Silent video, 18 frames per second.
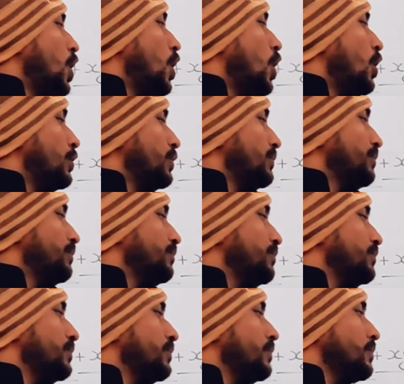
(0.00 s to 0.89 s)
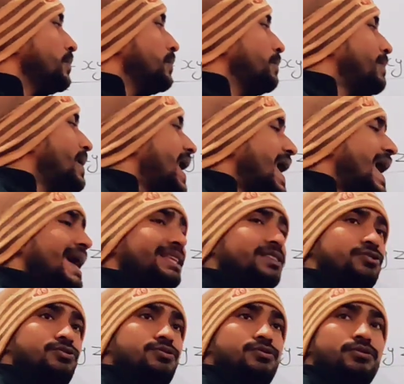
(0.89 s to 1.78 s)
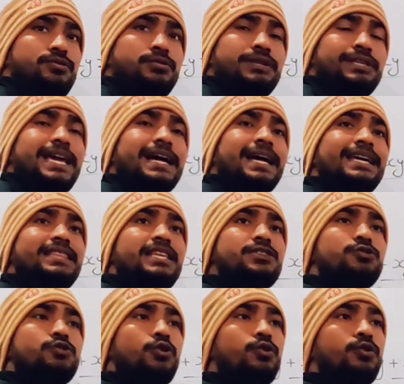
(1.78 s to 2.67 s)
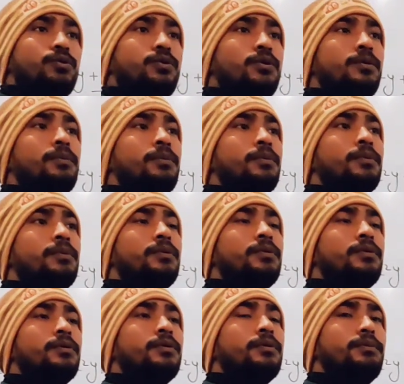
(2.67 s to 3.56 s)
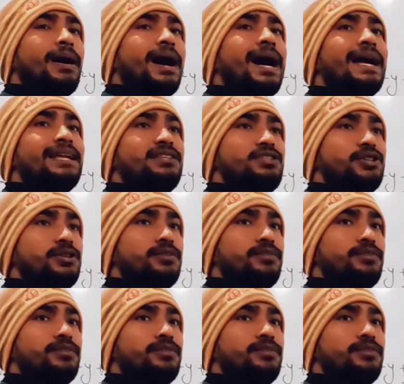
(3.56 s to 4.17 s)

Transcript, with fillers: और भाज क्या कहते हैं इसको भाज